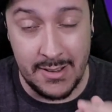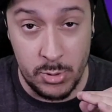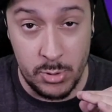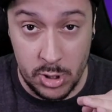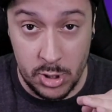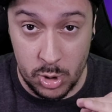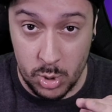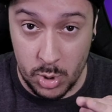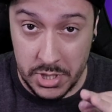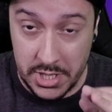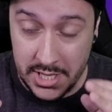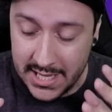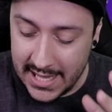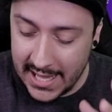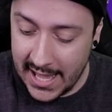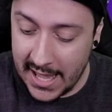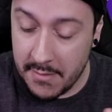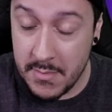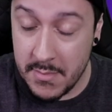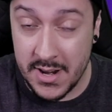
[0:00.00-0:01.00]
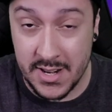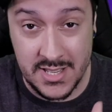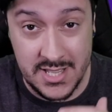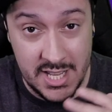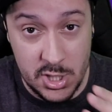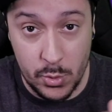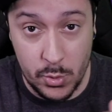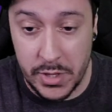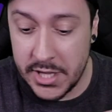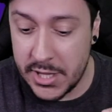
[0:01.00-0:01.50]
monitor gamer,
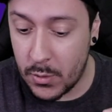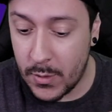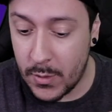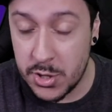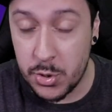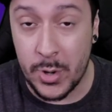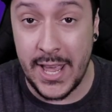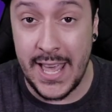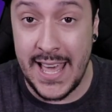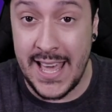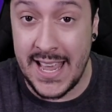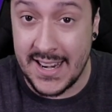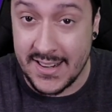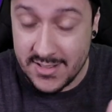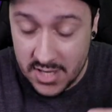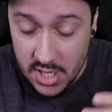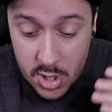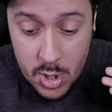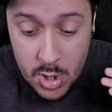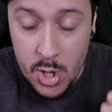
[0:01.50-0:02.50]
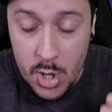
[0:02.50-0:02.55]
144 Hz,